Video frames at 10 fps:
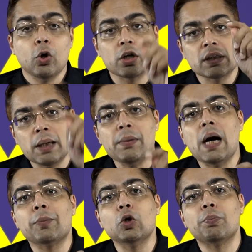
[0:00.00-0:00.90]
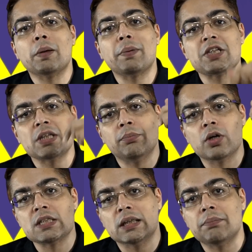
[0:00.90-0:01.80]
और तब आपके ऊपर प्रेशर
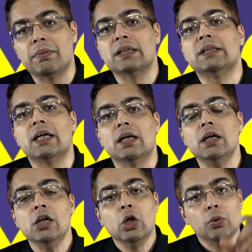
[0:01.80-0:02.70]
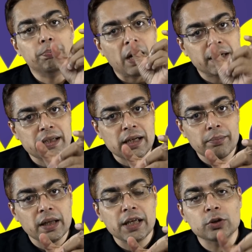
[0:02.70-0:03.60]
बहुत ज़्यादा बढ़ जाएगा बाकी
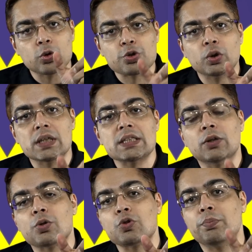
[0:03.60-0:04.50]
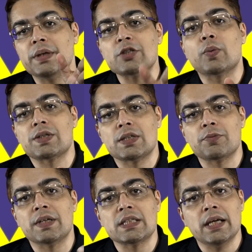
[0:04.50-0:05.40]
रिमेनिंग 210 या 220
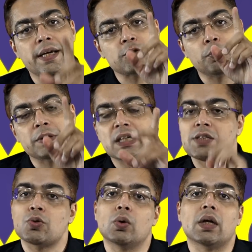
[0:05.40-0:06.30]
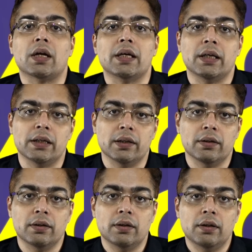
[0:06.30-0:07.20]
क्वेश्चन में से 150 स्कोर करने के लिए
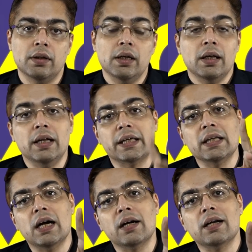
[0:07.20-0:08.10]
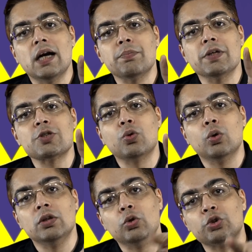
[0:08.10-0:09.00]
लेकिन अगर आप
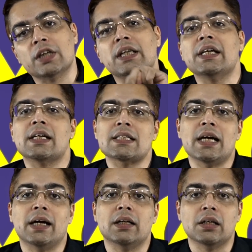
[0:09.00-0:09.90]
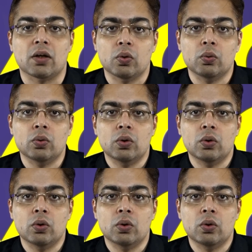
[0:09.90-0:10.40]
इसको दूसरे तरीके से हैंडल कर लो